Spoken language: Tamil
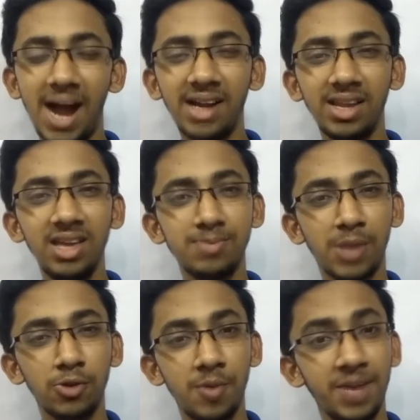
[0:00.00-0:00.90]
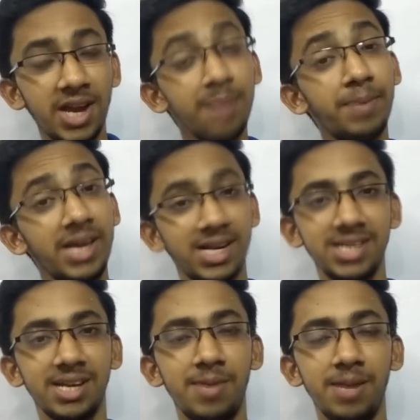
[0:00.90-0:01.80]
பேட்டரிஸ் பார்த்தோம் அப்படின்னா இப்போ
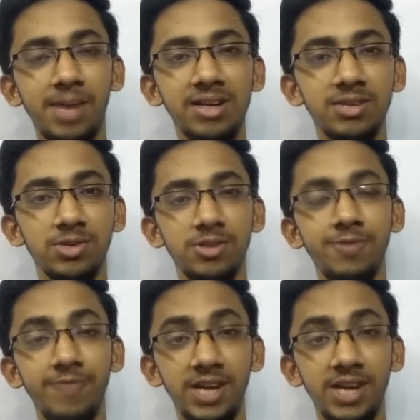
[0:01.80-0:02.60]
எக்கச்சக்கமான பேட்டரிஸ் வந்து